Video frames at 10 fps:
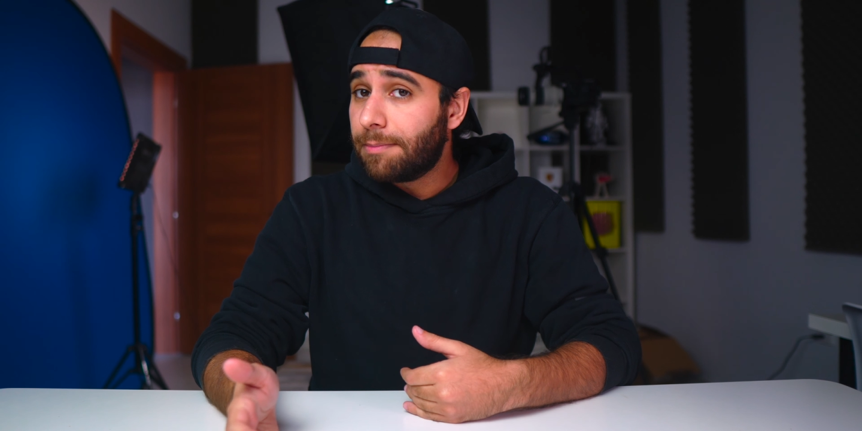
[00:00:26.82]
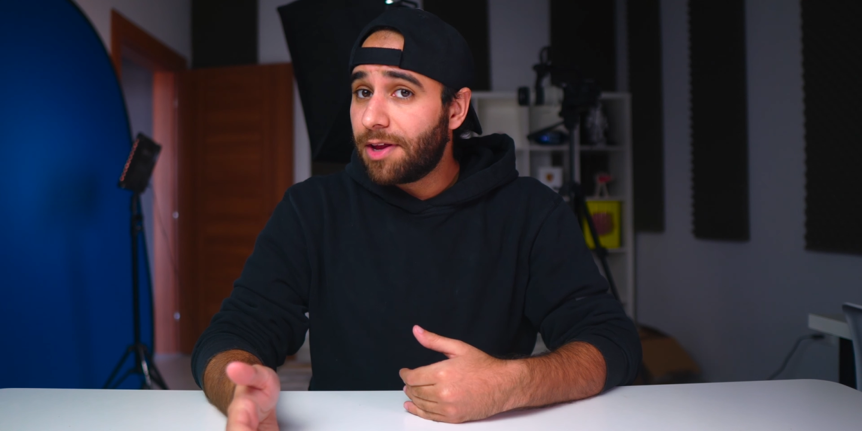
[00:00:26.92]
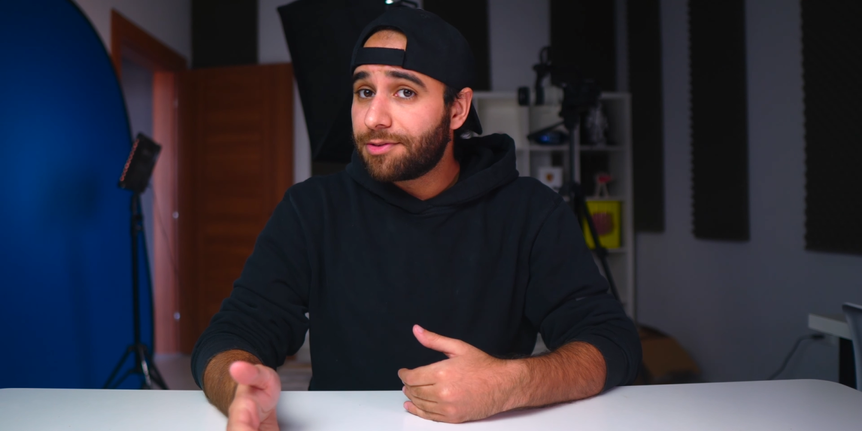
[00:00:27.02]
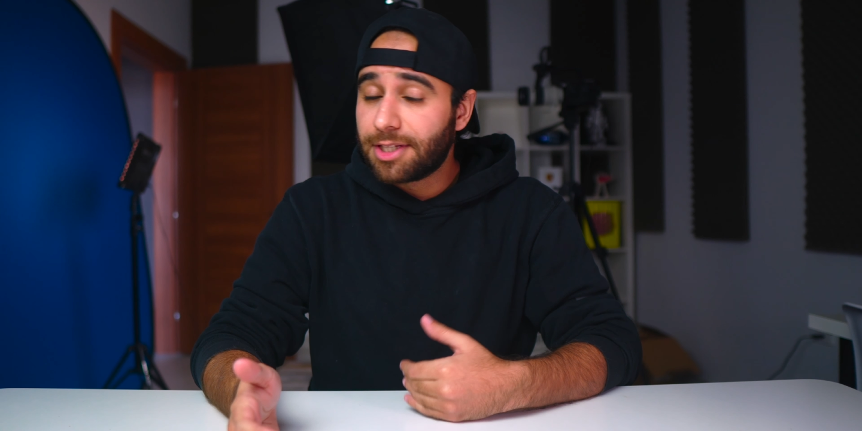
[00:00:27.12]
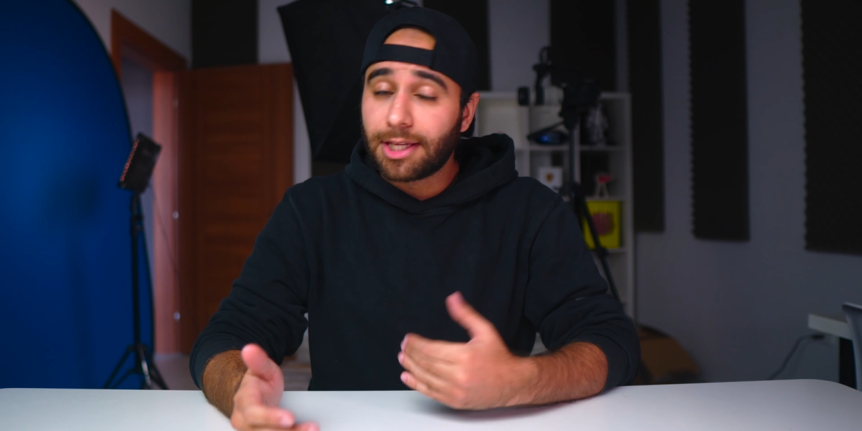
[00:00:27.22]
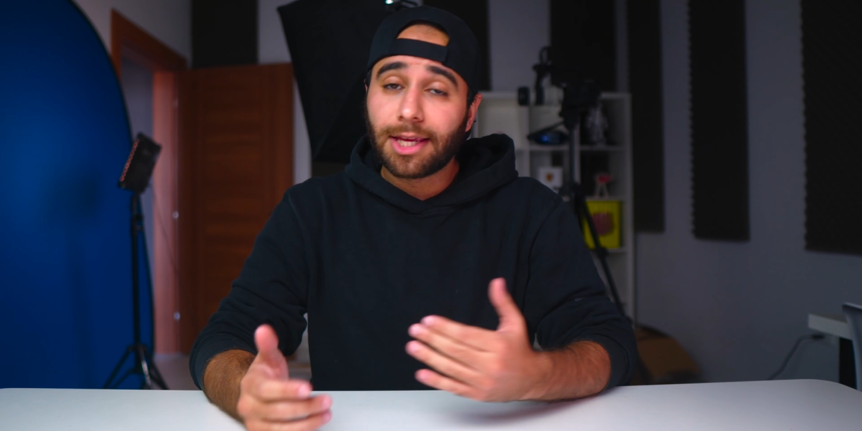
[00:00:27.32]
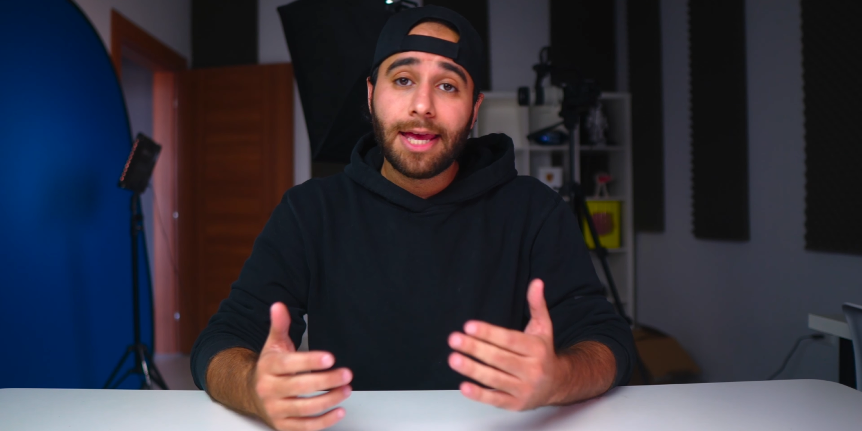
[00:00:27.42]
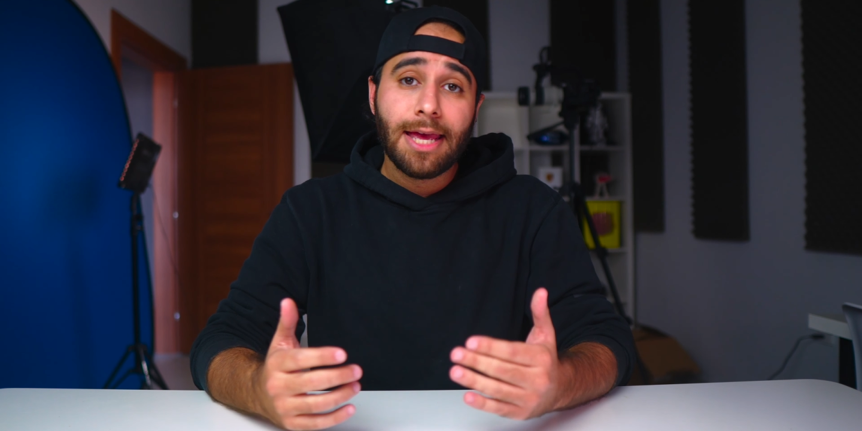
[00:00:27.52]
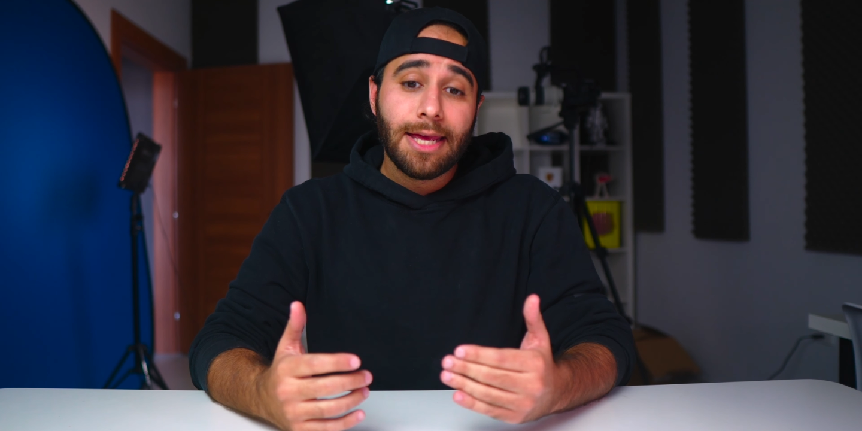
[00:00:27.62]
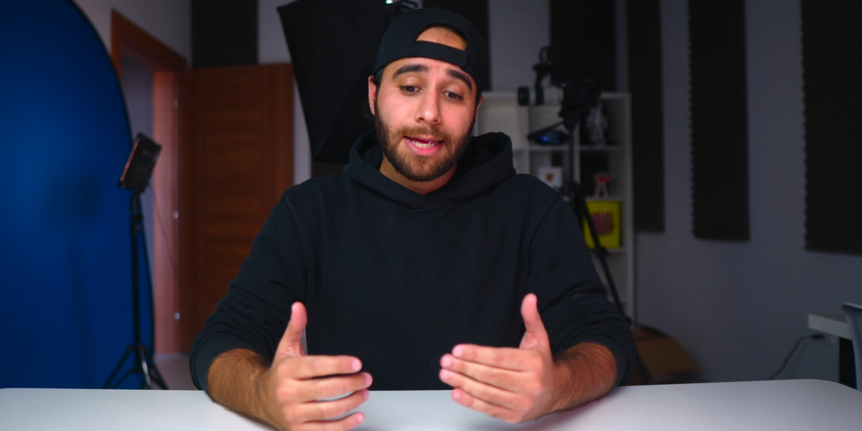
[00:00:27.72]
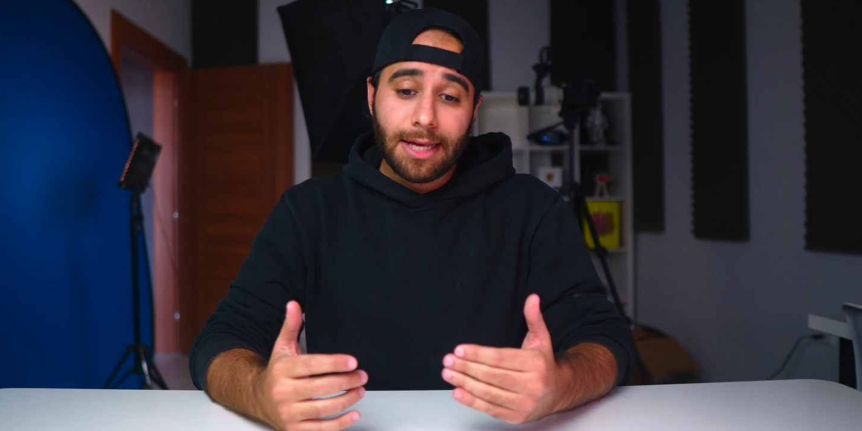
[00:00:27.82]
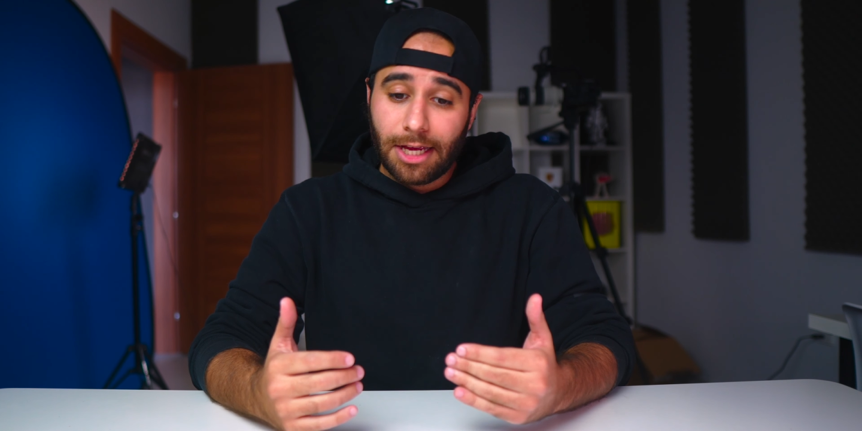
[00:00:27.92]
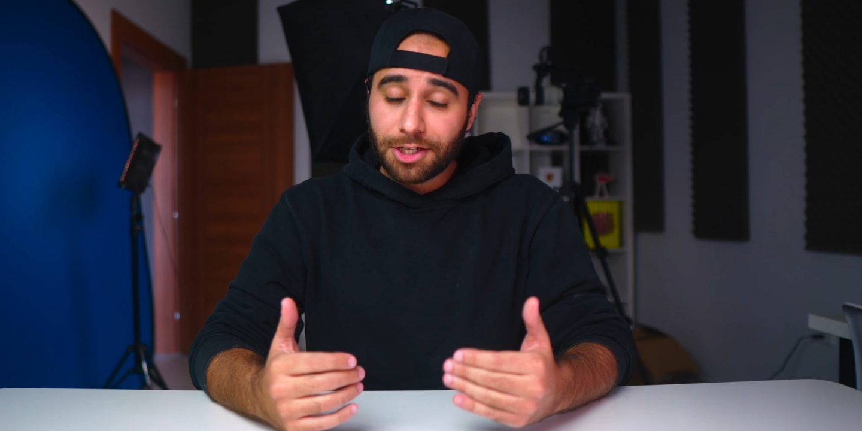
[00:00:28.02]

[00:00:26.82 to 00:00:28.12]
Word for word: بنفسك آه،